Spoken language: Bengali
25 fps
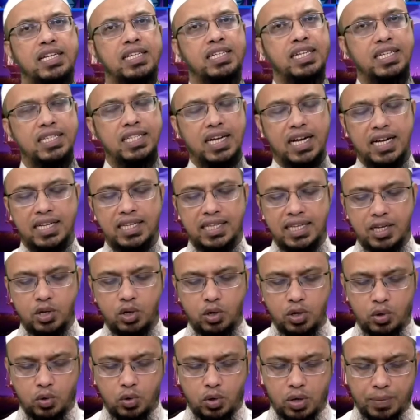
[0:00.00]
সেই জায়গা থেকে
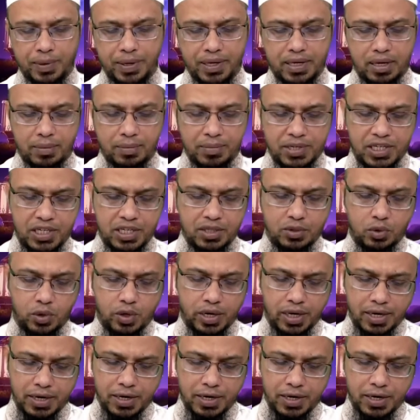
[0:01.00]
অনেক ওলামা একরাম নিষেধ করেন